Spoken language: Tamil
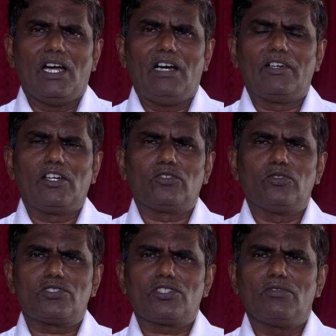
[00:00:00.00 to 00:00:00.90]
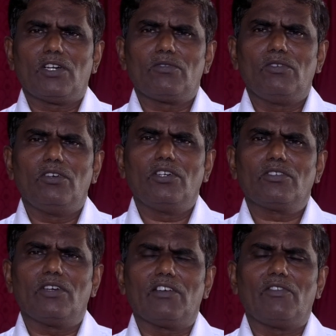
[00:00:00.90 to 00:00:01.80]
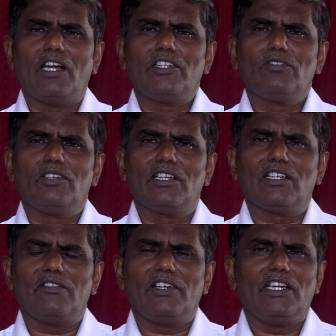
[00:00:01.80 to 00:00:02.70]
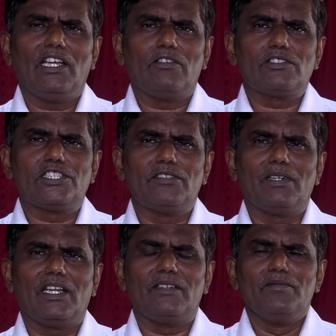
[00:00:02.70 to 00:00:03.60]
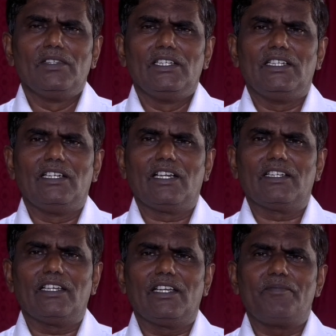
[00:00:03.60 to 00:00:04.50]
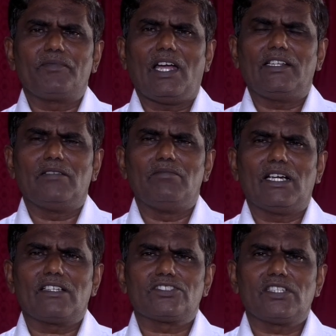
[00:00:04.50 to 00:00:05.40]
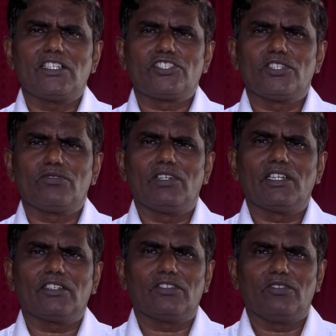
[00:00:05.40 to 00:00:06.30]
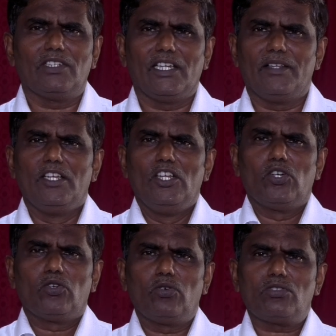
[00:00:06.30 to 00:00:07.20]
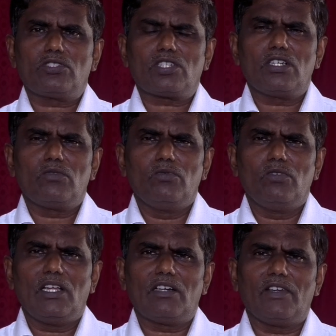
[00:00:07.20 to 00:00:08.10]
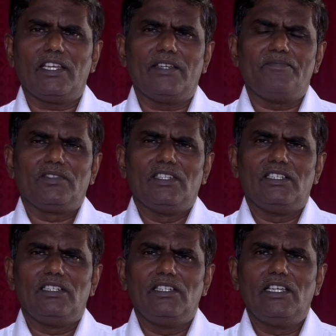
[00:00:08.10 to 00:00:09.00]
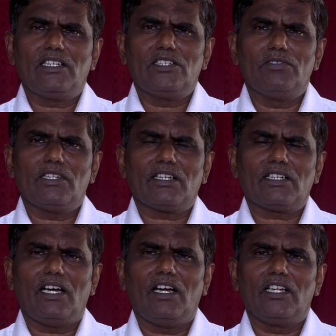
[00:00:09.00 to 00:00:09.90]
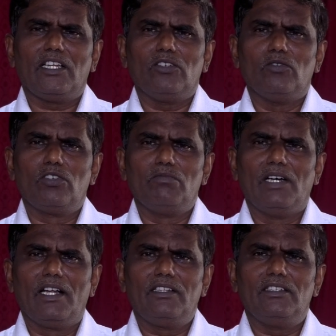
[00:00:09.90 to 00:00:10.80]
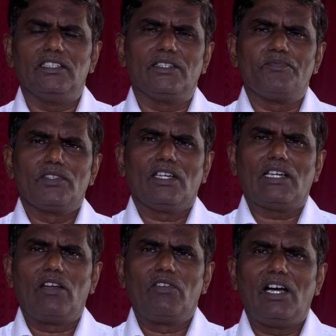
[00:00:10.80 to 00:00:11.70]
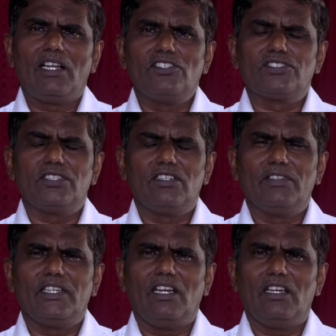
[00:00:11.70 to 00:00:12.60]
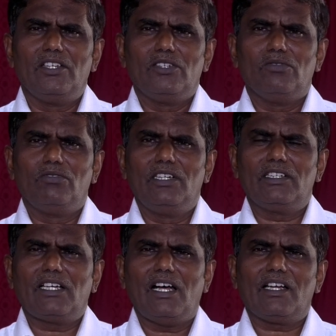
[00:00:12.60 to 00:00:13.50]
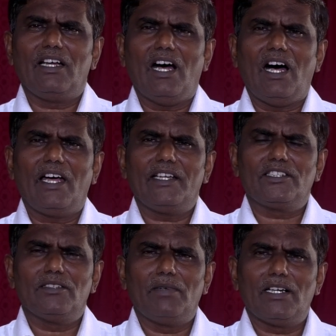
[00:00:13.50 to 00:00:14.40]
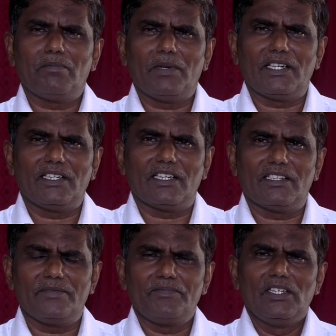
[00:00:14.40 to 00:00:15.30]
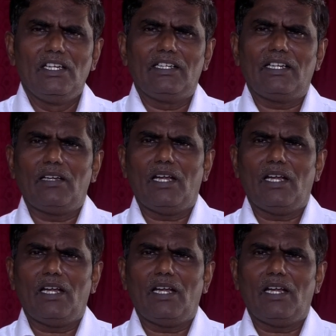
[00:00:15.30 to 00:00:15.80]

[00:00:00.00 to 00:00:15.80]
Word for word: அவர்கள் குற்ற உணர்வோடு கூட வாழ்ந்து கொண்டிருக்க வேண்டிய அவசியம் இல்லை இன்றைக்கு அந்த மனசாட்சிக்குள் இருக்கக்கூடிய குற்ற உணர்வை நீக்குவதற்கான ஒரு மருந்து கல்வாரி சிலுவையில் உங்களுக்காக ஆயத்தம் பண்ணப்பட்டிருக்கிறது நான்